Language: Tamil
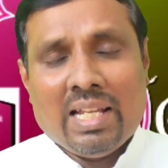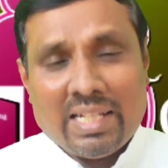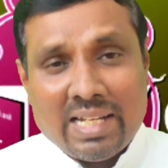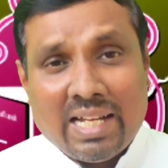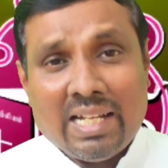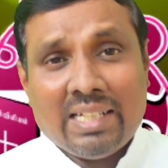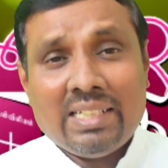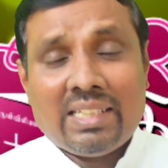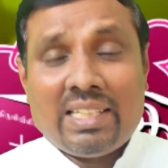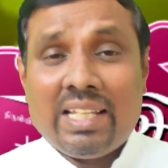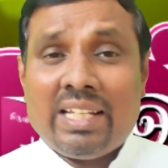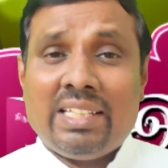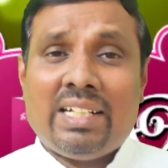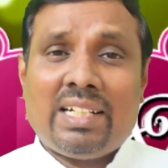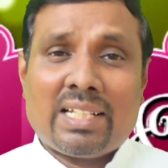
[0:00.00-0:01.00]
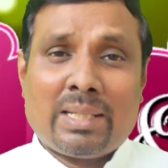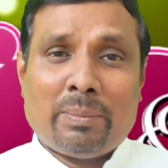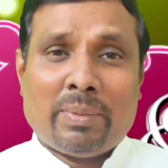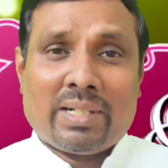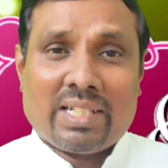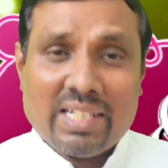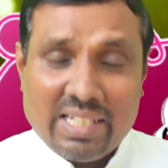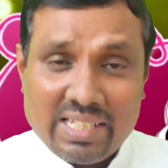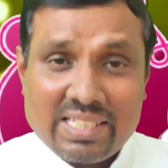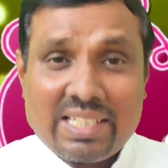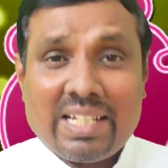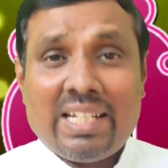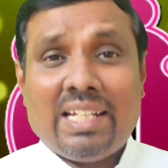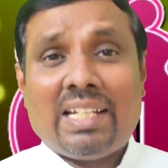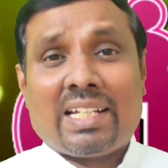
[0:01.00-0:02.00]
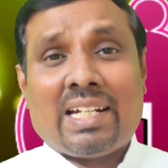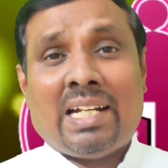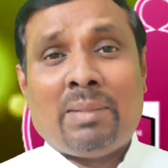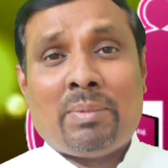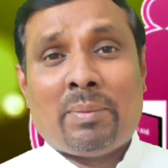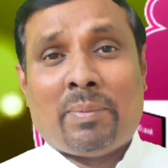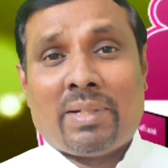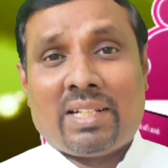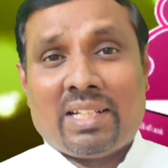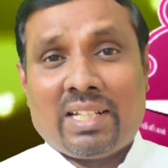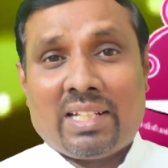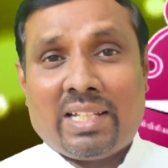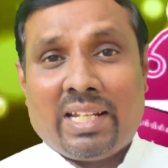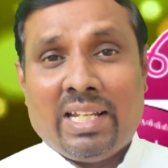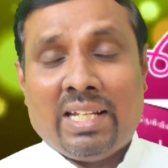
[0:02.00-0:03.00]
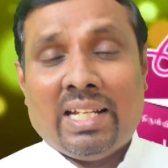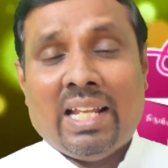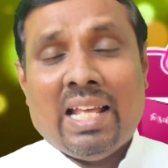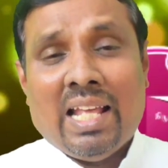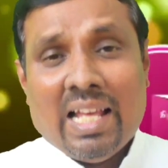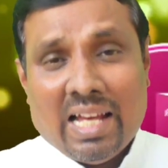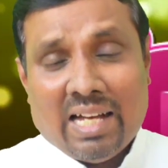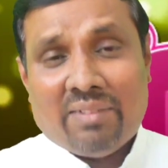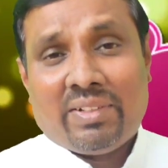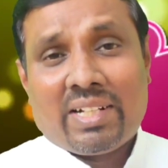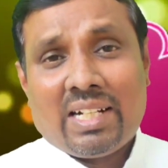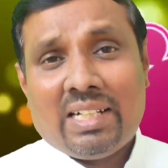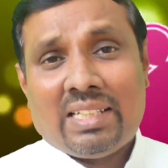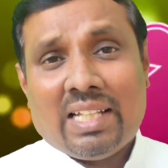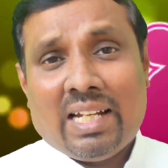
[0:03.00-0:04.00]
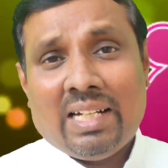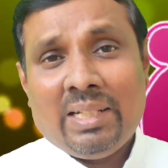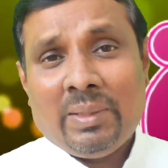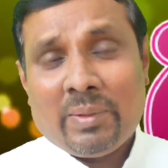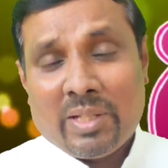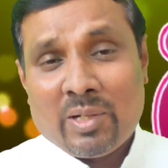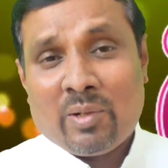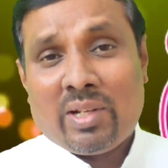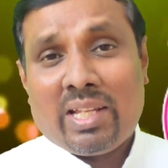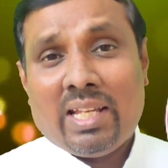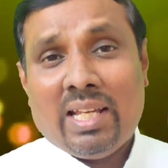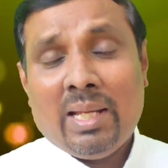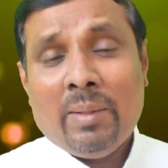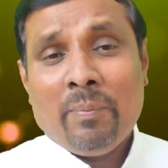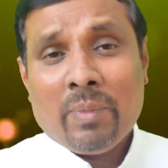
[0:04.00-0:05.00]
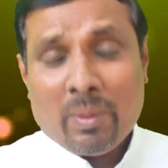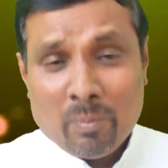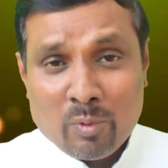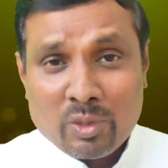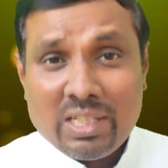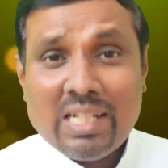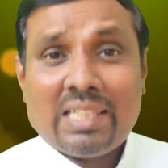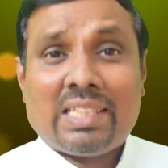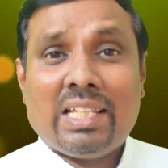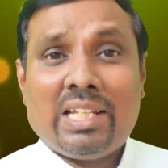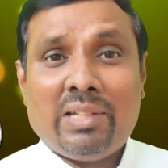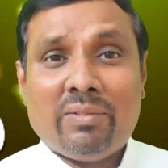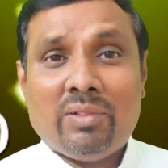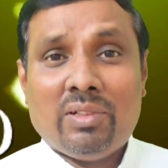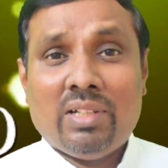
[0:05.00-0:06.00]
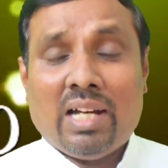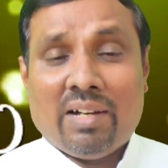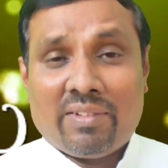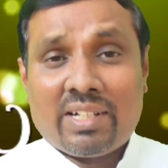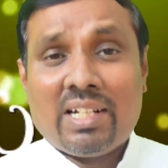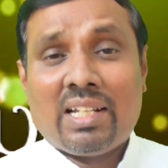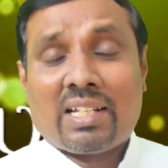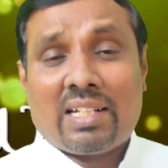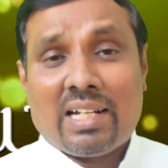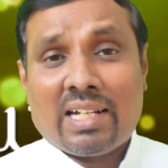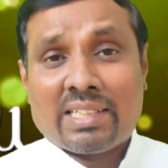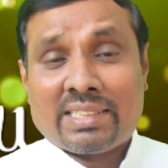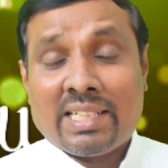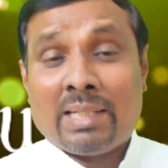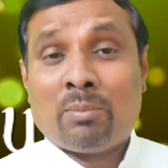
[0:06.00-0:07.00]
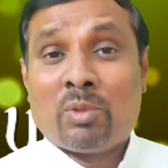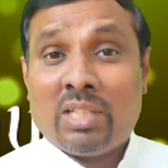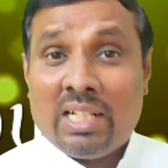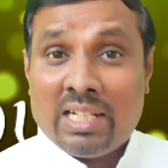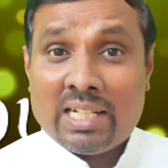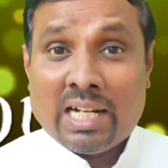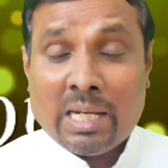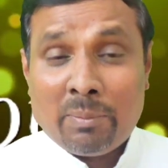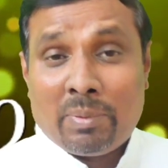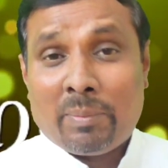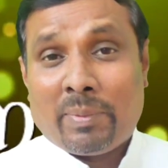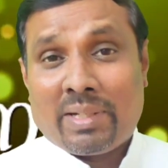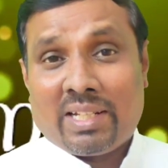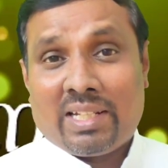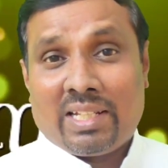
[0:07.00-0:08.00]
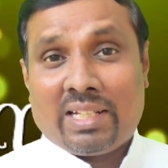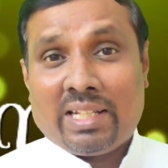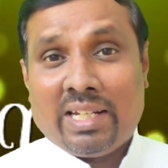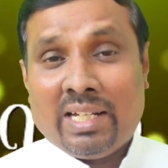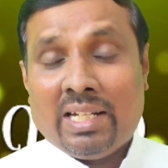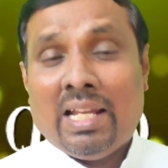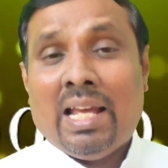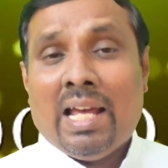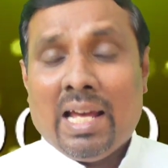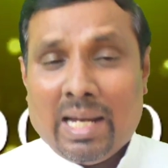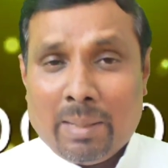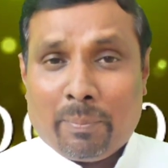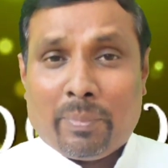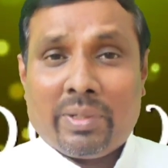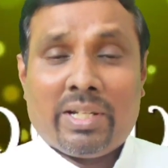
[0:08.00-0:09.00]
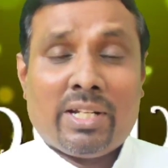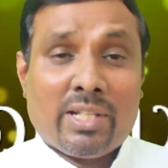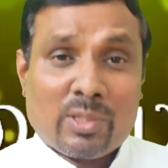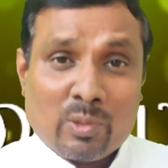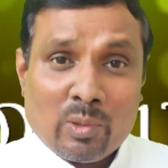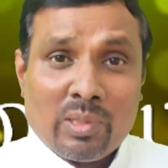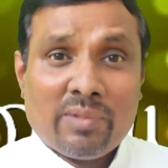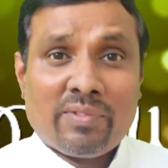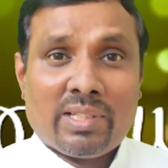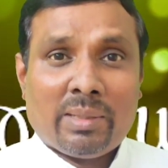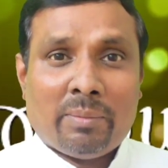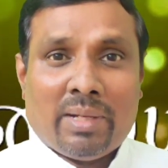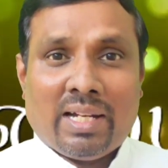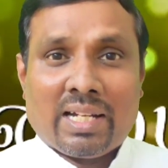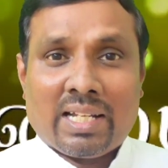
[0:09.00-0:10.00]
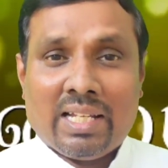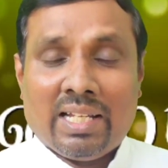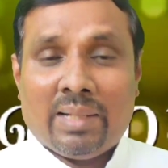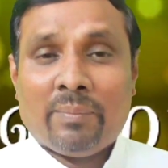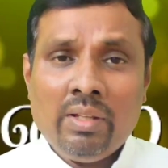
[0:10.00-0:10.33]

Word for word: நான் தேர்ந்தெடுக்கப்பட்ட இஸ்ரேலுக்கு அனுப்பப்பட்டிருக்கிறேன் அவர்கள்தான் என்னுடைய முதல் தெரிவு அவர்களுக்காகத்தான் முதலில் நான் அனுப்பப்பட்டிருக்கிறேன் அப்படி என்று சொல்லும் விதமாக